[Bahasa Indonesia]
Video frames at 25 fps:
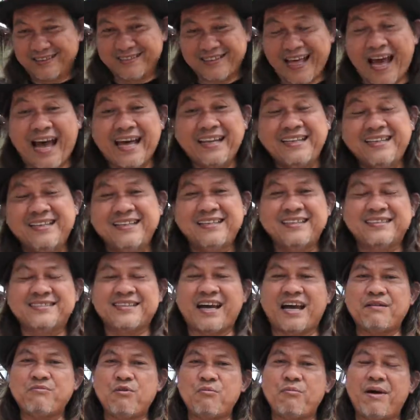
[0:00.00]
Tadi
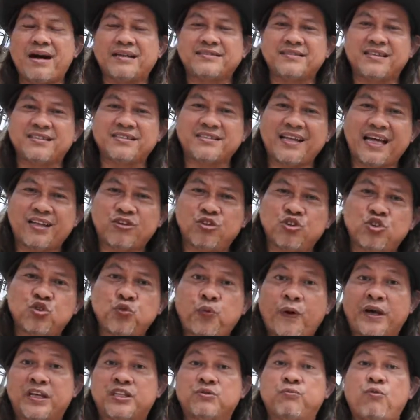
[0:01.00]
saya membaca
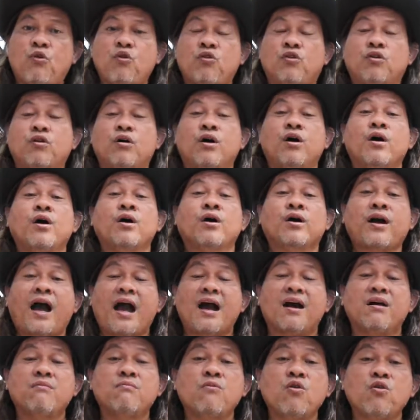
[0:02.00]
status Facebook
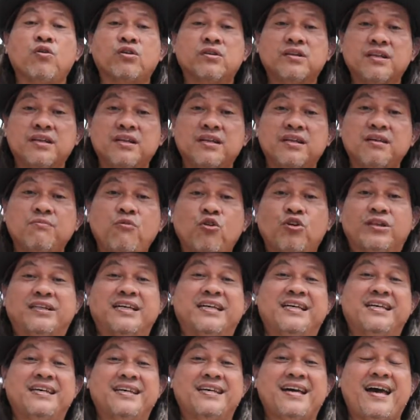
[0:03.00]
Kang Mukti
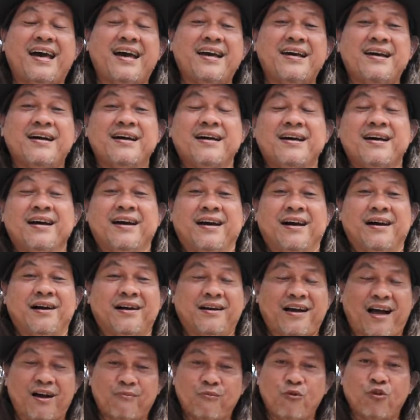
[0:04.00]
Mukti ya.
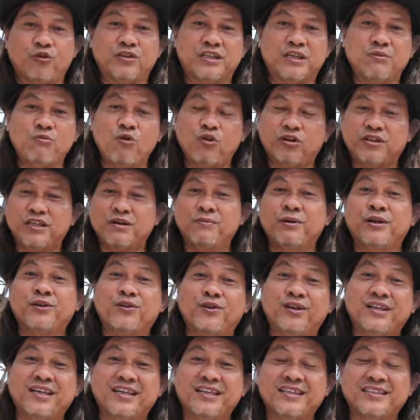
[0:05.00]
Kang Mukti Mukti
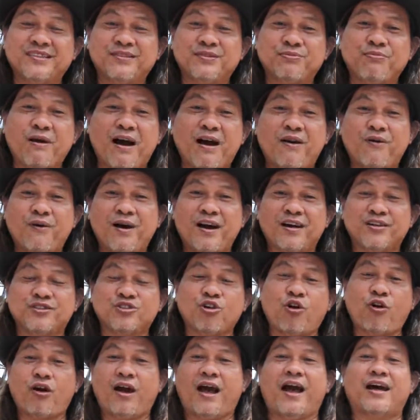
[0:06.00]
menulis bahwa
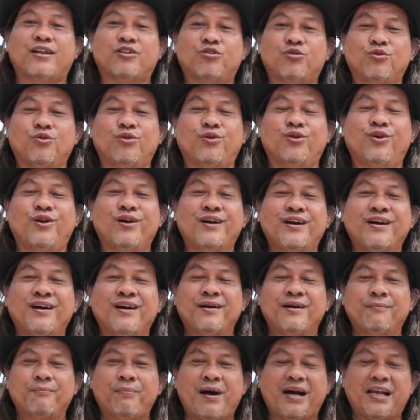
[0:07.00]
sok atuh
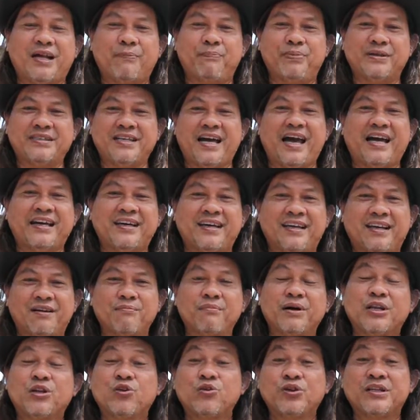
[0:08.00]
para penyair
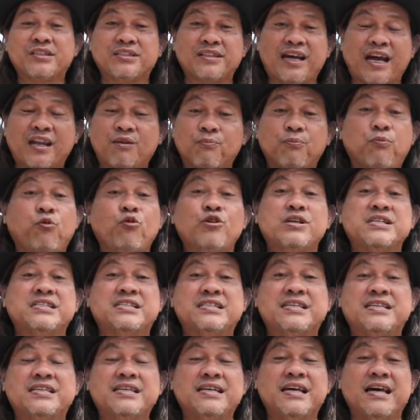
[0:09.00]
menuliskan
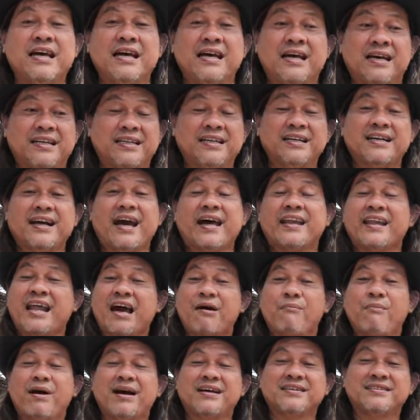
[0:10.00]
puisi dengan
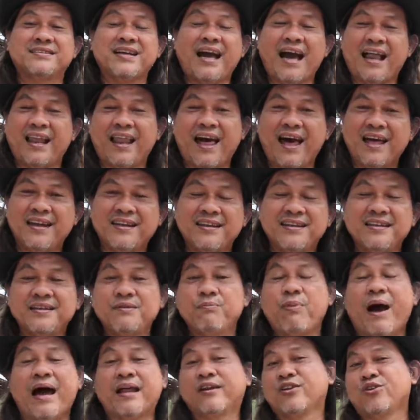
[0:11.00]
nama jalan
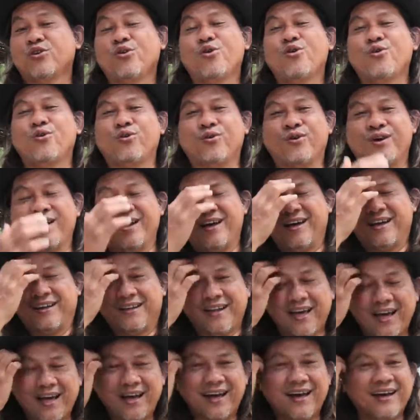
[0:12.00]
di Bandung.
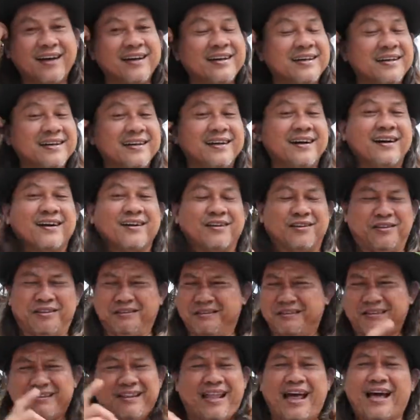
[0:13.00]
Nah,
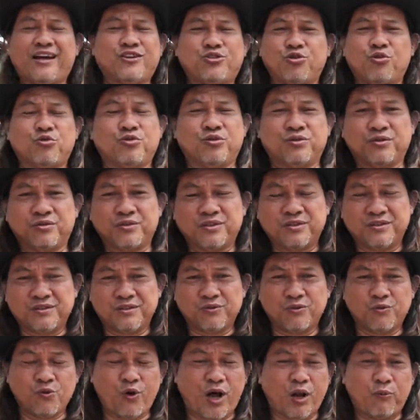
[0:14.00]
langsung
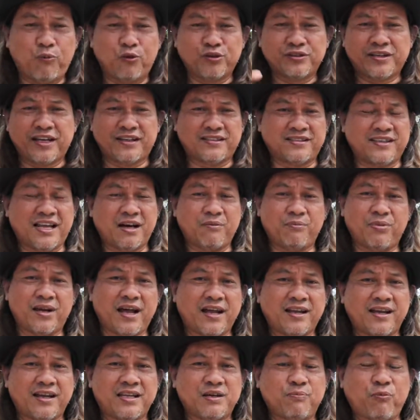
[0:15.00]
walaupun saya sedang
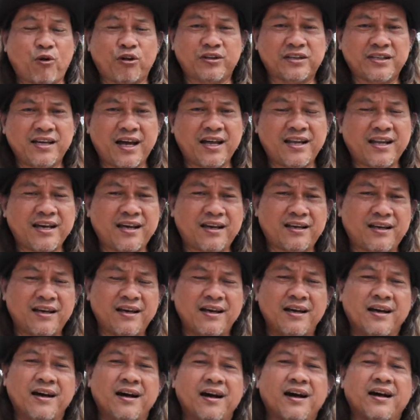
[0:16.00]
berada di Pontianak,
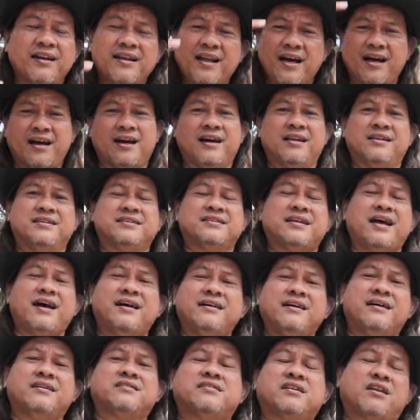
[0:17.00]
kenangan
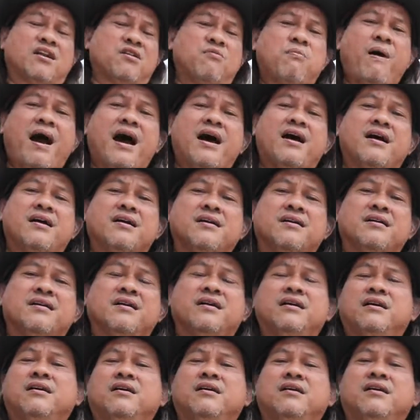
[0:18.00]
saya terbang
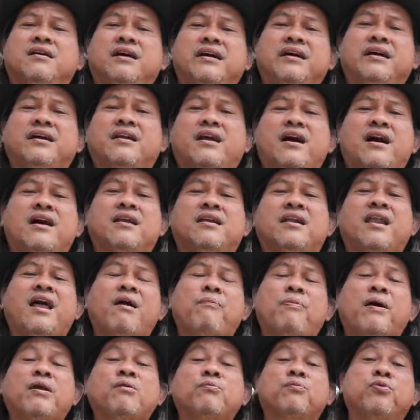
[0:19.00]
ke era
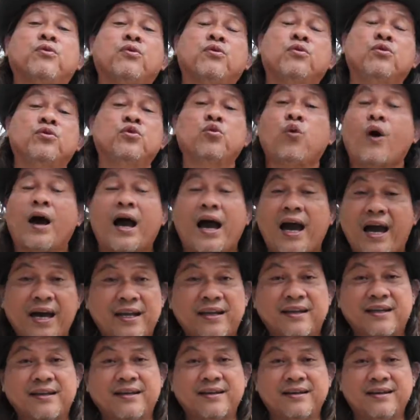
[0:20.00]

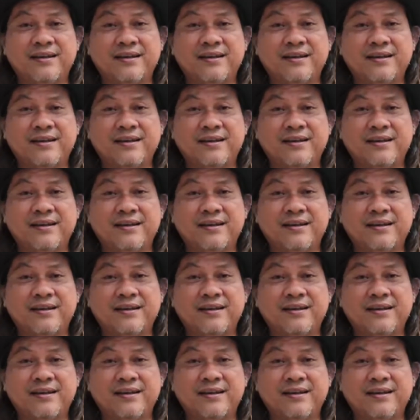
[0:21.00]
82-an.